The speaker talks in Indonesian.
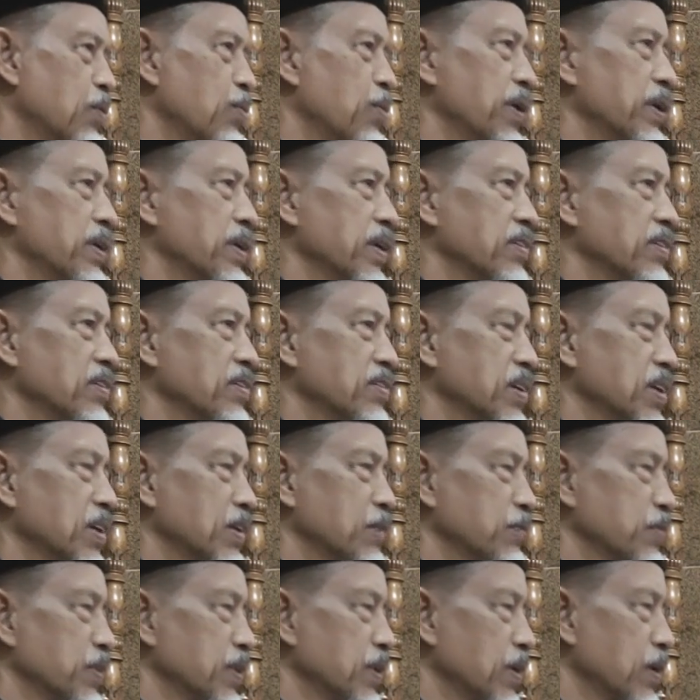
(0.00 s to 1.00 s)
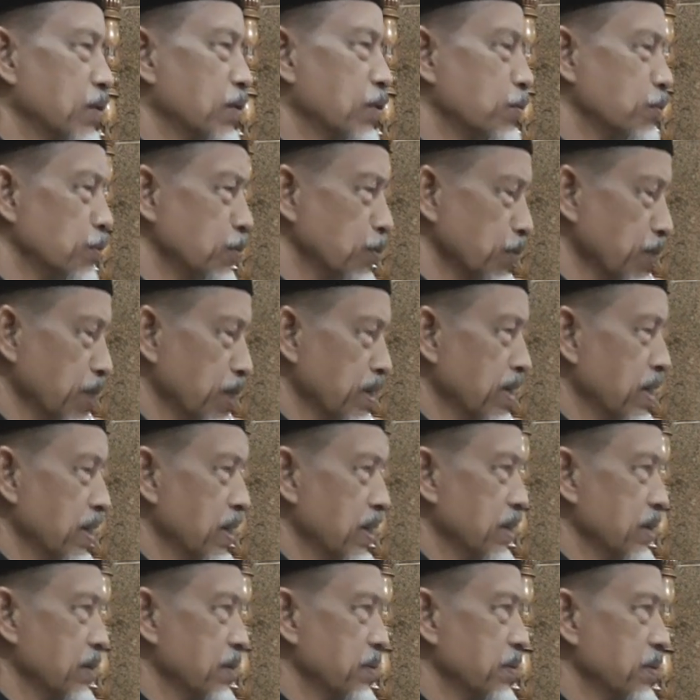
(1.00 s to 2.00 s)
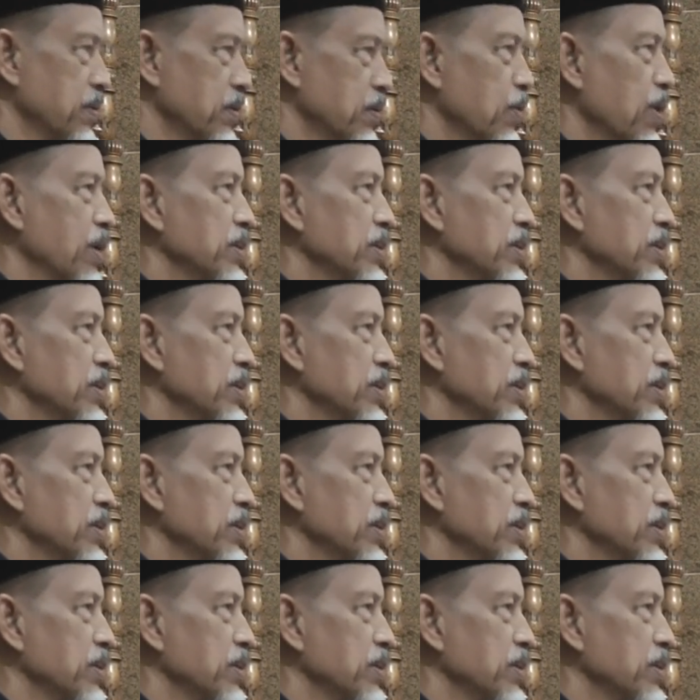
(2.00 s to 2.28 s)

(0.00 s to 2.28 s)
wa yassir fi umurana